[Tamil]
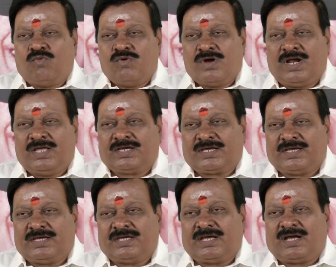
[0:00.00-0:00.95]

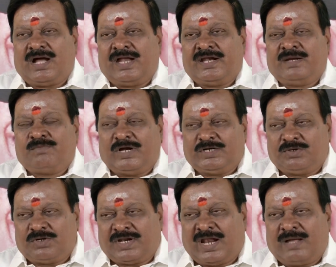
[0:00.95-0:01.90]
உங்களுக்கு அண்ணன்
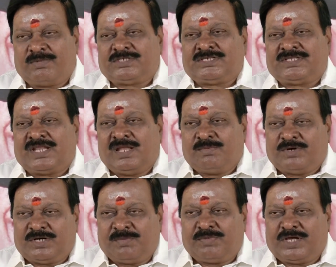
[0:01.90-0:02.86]
பண்டூட்டி ராமச்சந்திரனை
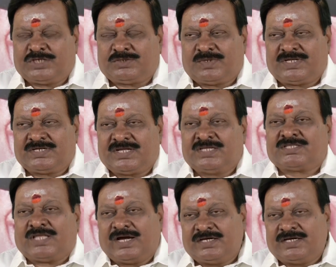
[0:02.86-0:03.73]
பற்றி பேசுவதற்கு